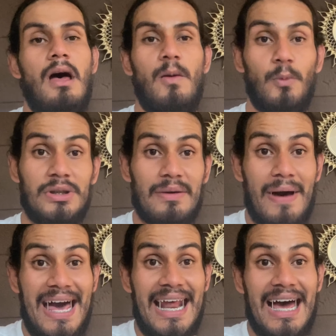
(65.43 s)

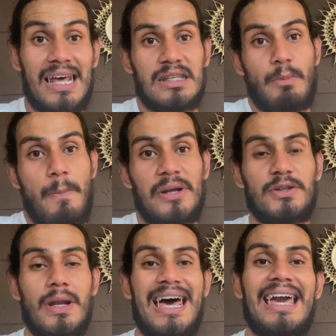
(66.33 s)
Motivar a las demás
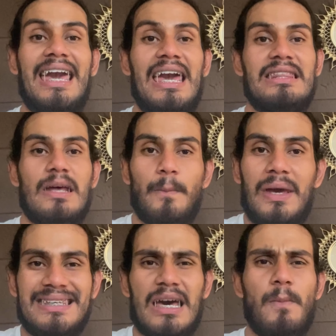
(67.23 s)
personas a que
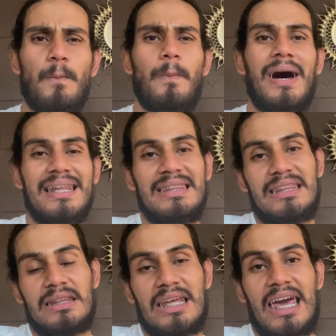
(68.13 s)
también sean parte
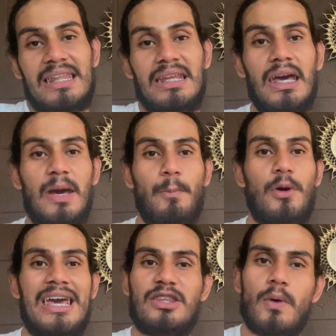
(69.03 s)
de,
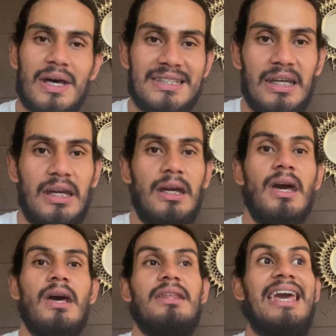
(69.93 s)
proyectos así,
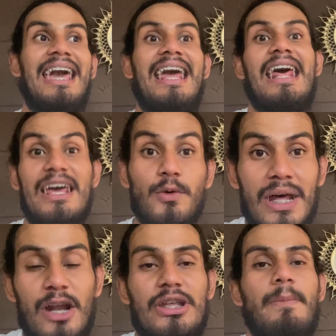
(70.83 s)
de querer
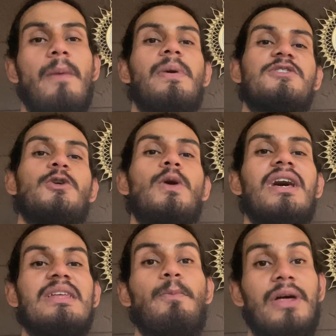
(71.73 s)
ayudar a las demás
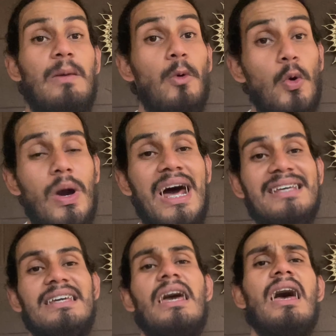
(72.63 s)
personas, de poder
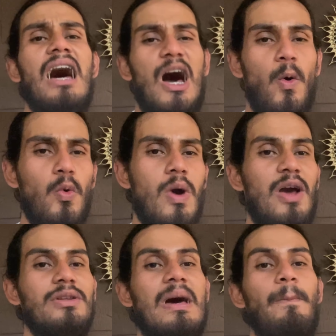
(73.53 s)
involucrarse, aún con
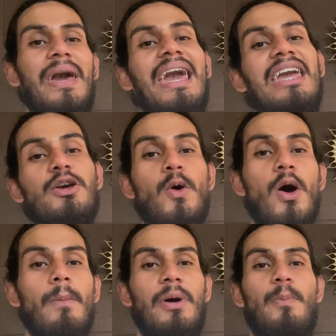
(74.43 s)
algo tan pequeño,
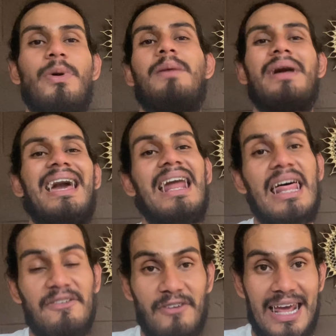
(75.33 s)
pero poder marcar
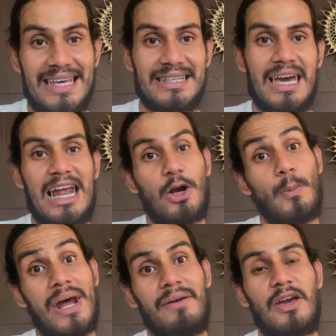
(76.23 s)
la diferencia es algo
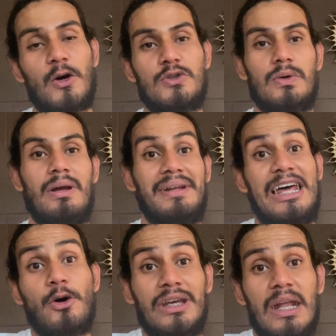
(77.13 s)
maravilloso. La
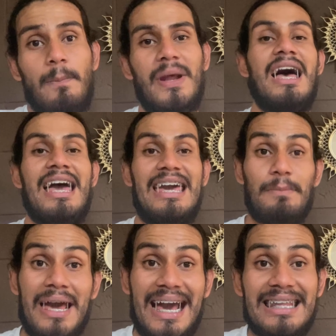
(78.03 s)
verdad no tiene precio y
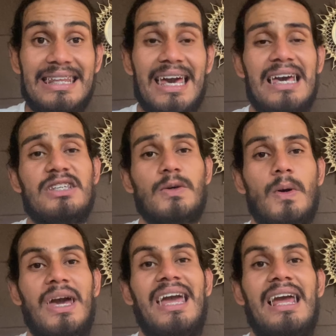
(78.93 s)
me encanta
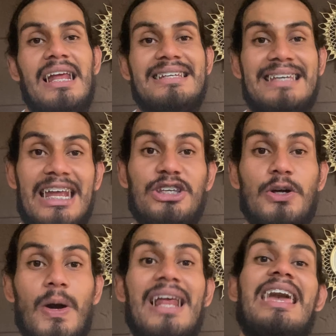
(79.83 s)
eso, el ser
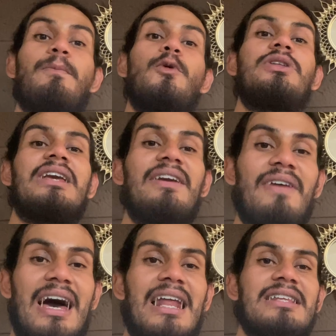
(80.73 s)
yo el que
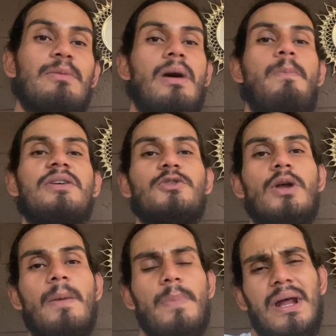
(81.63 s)
motive a las demás
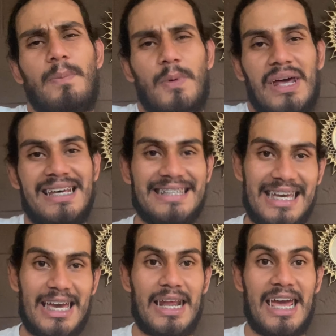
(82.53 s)
personas para poder
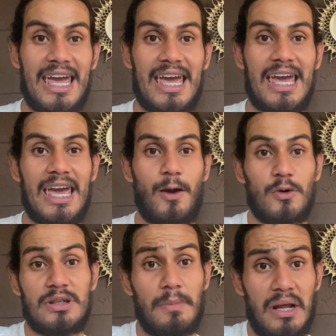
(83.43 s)
hacer eh,
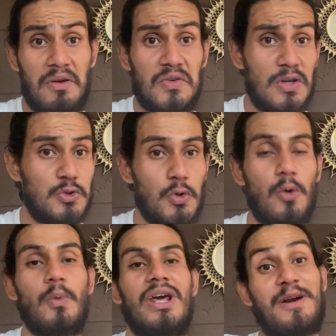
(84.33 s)
cosas maravillosas en su
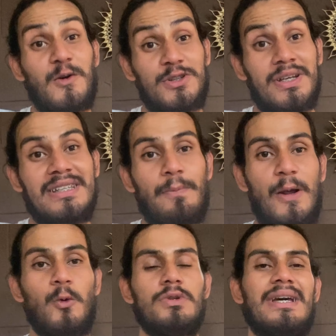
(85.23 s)
comunidad. Me gustó esta
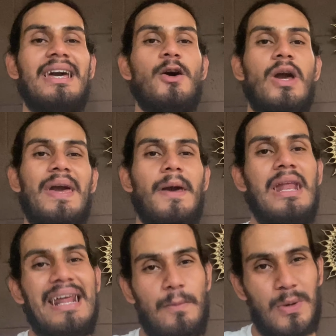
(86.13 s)
pregunta, creo que
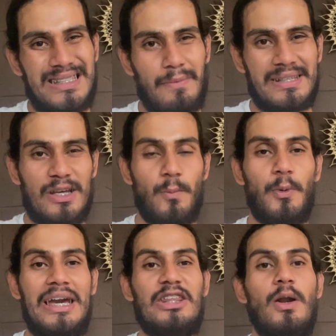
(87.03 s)
la respuesta va a ser un
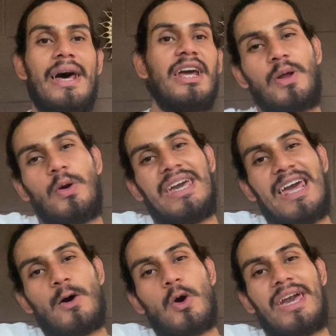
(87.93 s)
poquito larga, pero
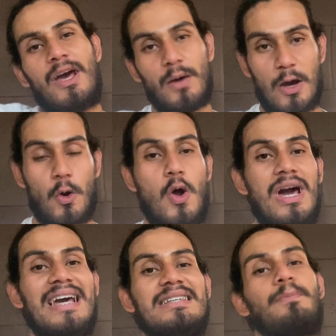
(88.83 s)
quiero, quiero que
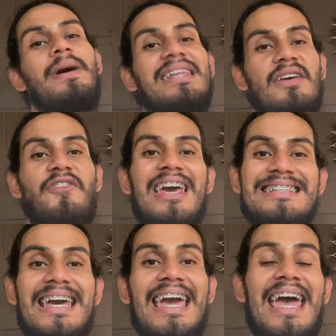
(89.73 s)
conozcan esa parte.
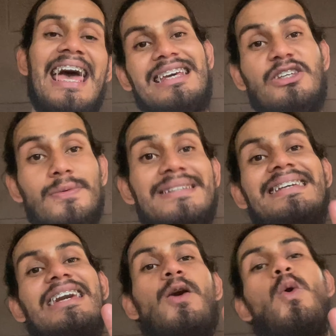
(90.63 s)
Fíjense que son
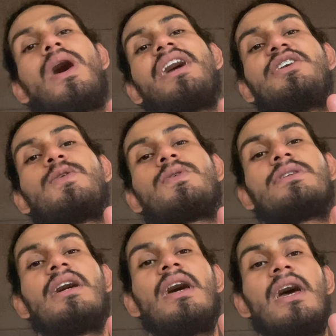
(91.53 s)
cinco años
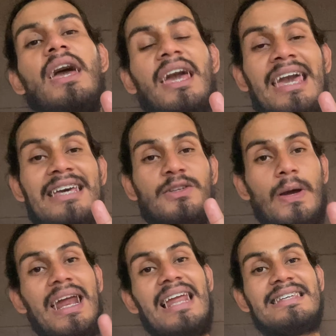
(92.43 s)
que
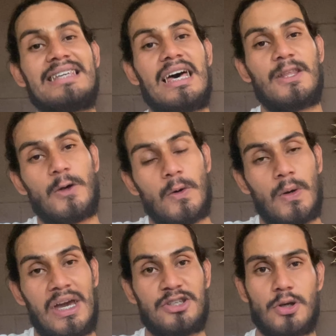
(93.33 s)
estoy
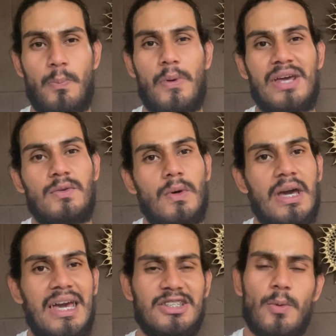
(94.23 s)
realizando estos proyectos,
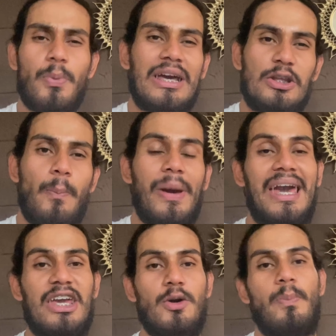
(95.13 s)
que son proyectos
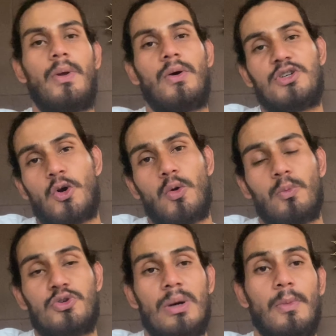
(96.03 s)
pequeños, pero hechos con
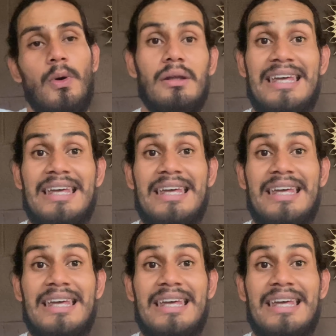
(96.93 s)
mucho amor.